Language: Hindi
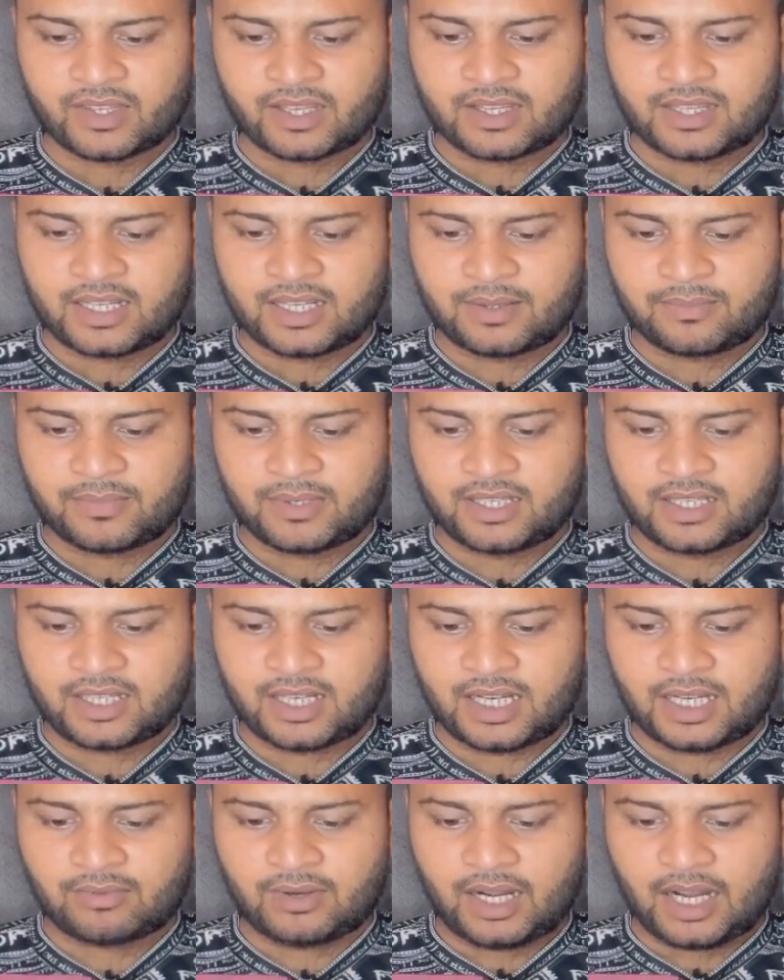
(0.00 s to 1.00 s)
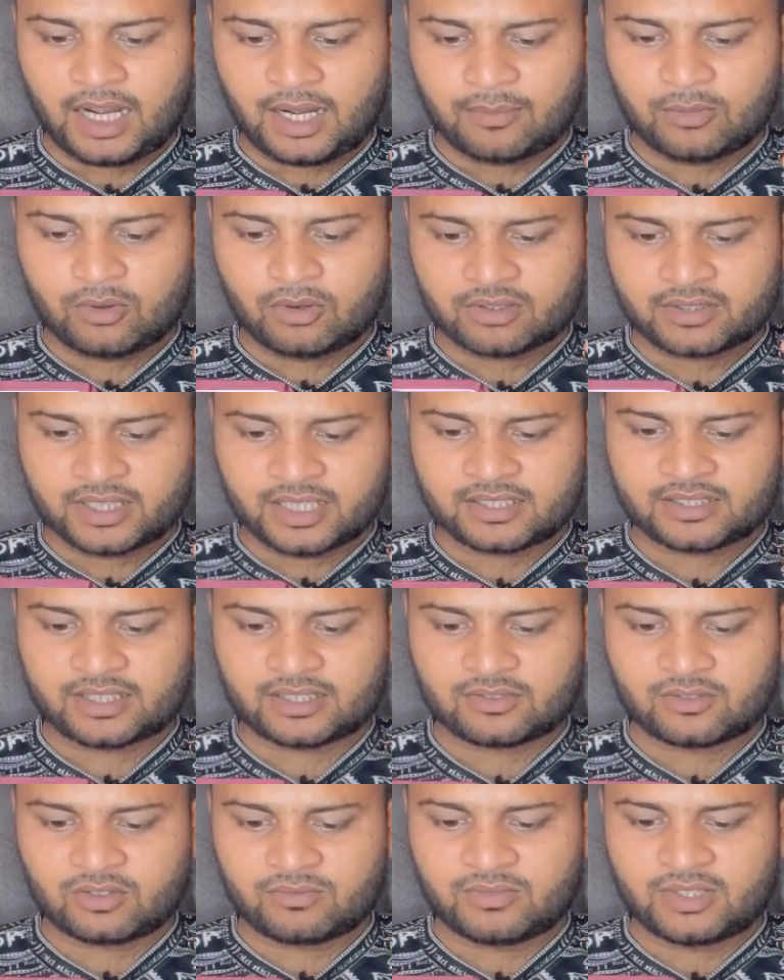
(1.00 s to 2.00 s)
यहाँ पर अब आप लोग देख
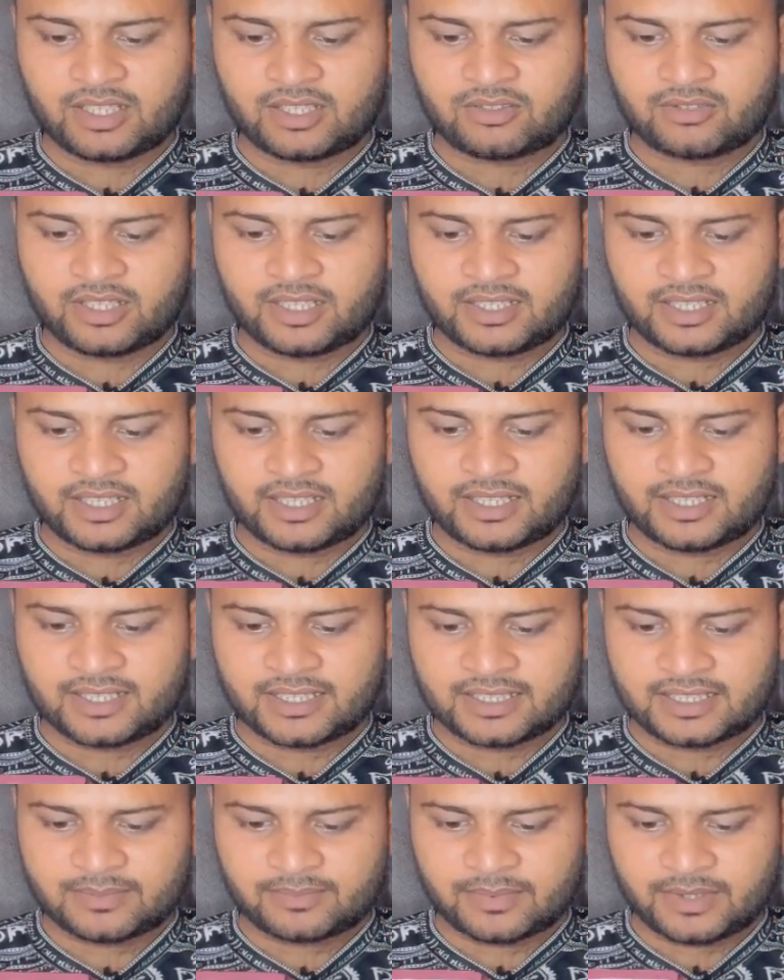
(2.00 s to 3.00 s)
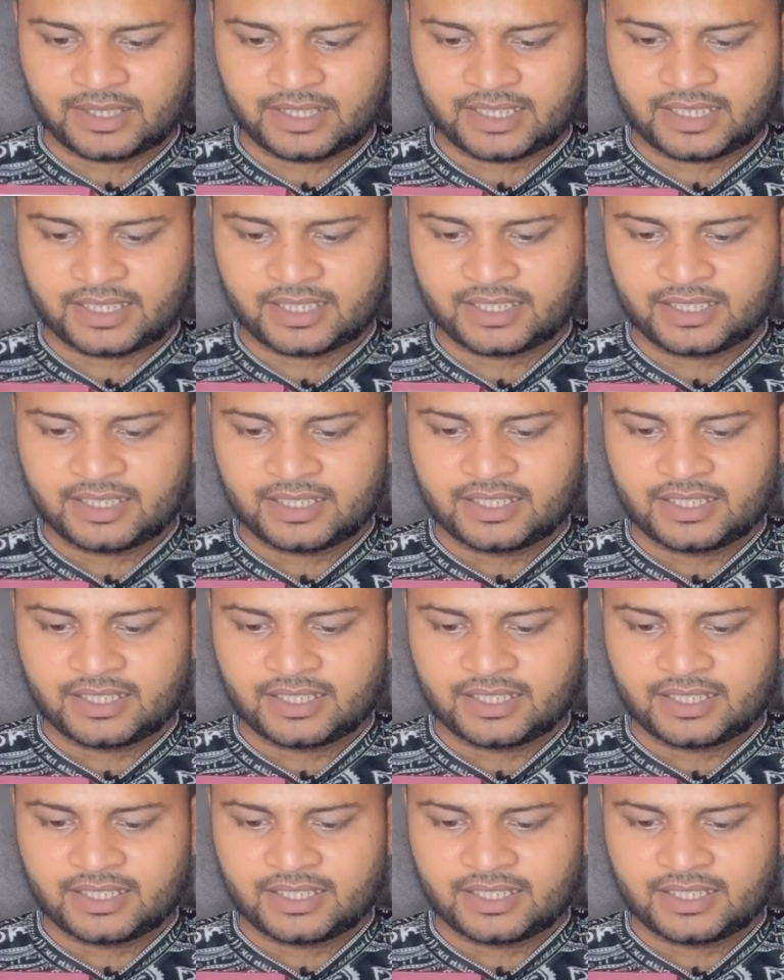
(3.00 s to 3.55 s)
सकते हो मेरी जो इंटरनेट की स्पीड है